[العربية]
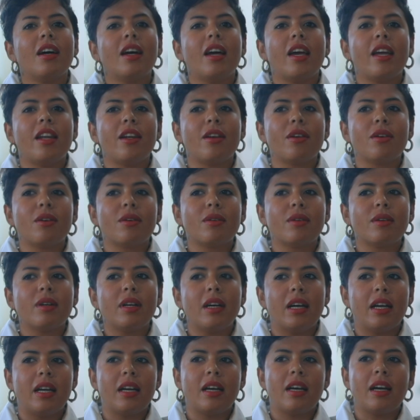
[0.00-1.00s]
انه
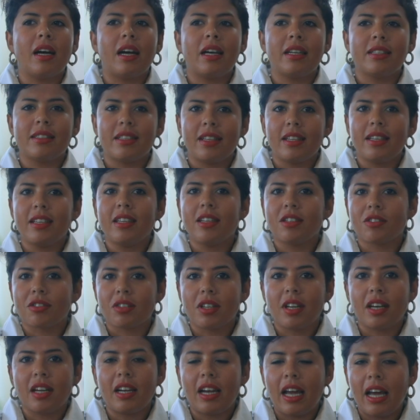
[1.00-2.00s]
آه، عايزاني
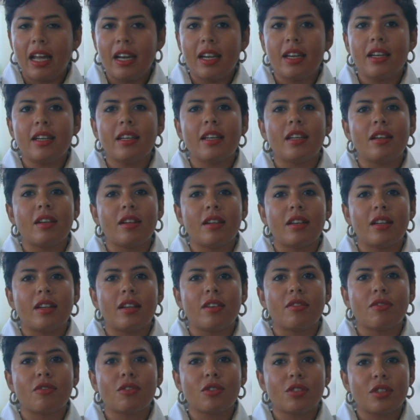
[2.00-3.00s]
اشتغل على
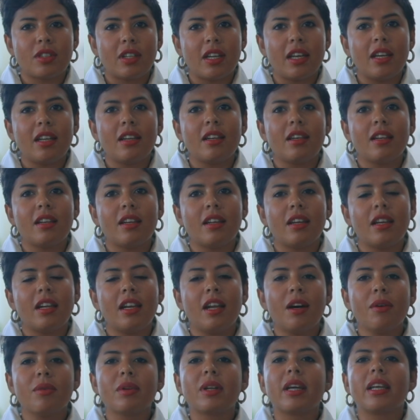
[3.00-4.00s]
الفستان
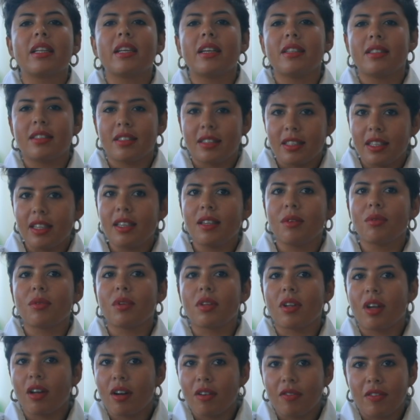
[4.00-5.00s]
الاول كانت عايزه تيجي
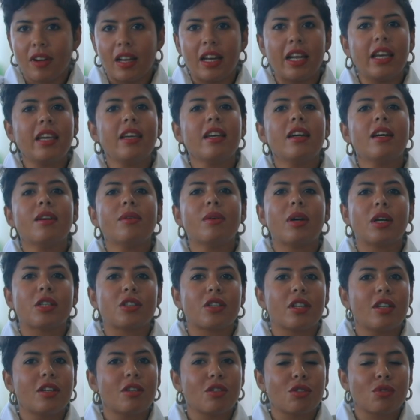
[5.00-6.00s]
وتتعرف عليا
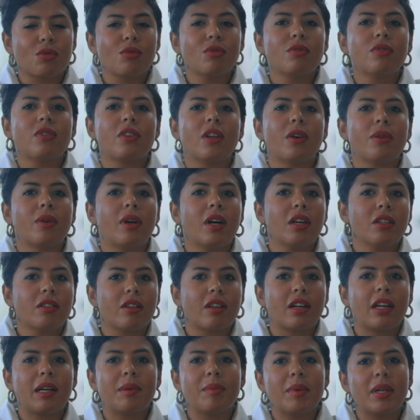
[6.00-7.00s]
وعشان نشوف لو
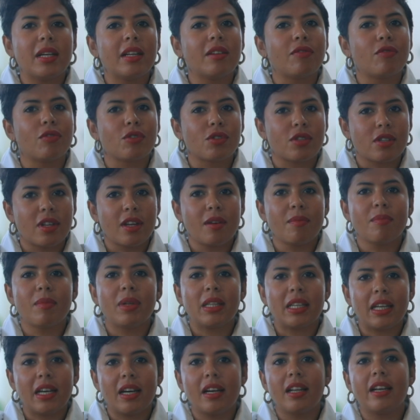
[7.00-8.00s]
هقدر اعمل الفستان
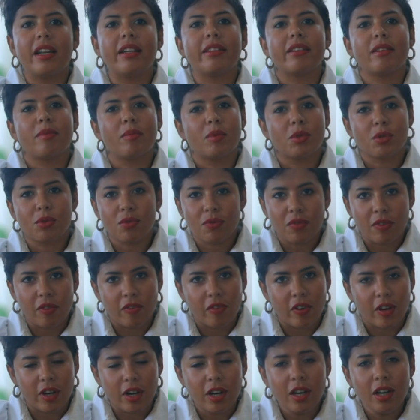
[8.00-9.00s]
بتاعها اللي هتلبسه في
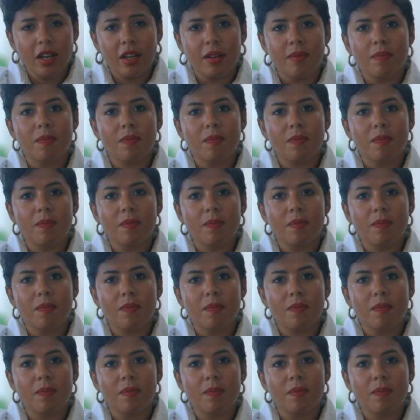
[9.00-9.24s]
الفرح